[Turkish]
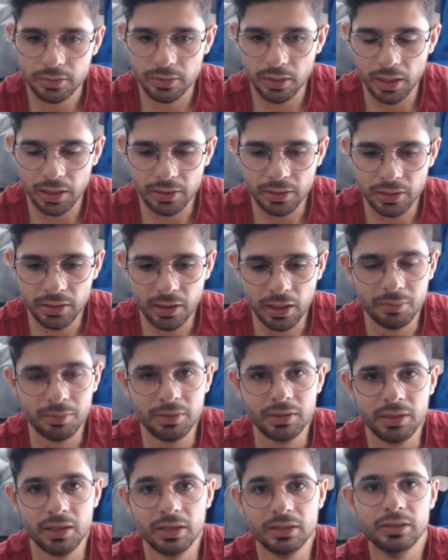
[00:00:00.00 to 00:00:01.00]
Hayatta
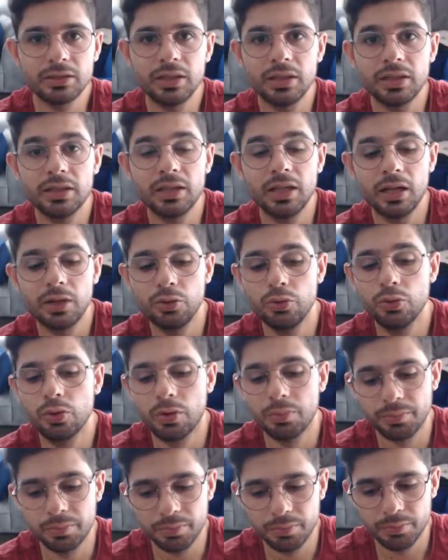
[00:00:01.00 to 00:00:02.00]
kalma tarzında
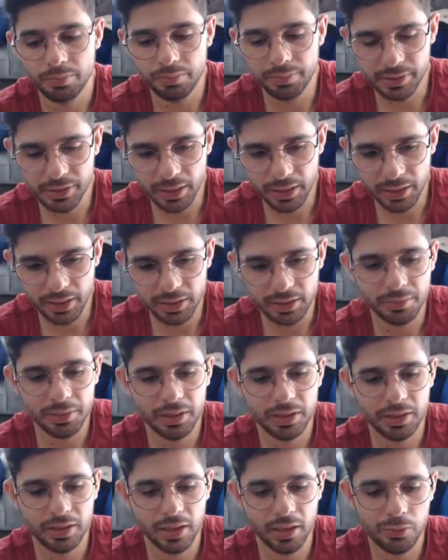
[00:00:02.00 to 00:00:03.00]
ilerliyor. Bize arada bir
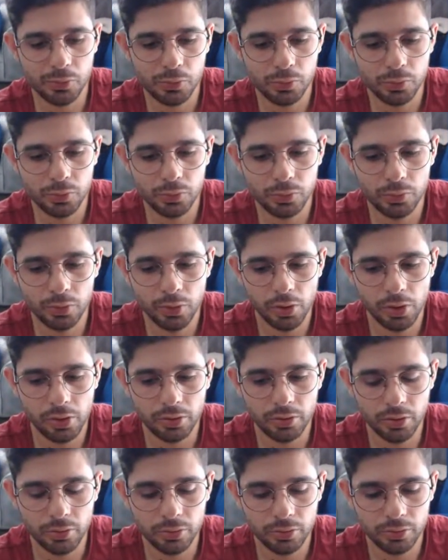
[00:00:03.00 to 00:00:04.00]
hikaye sunduğunu
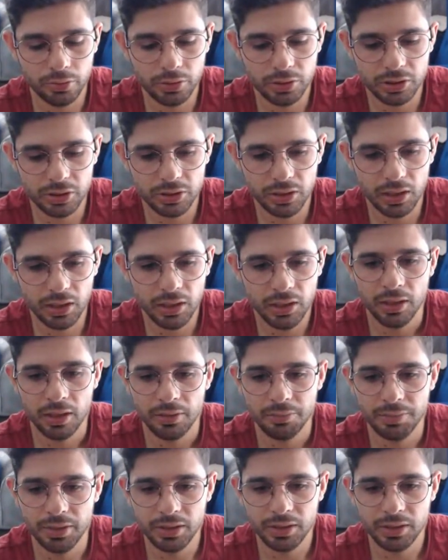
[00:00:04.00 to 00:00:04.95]
gördük. Onun dışında bir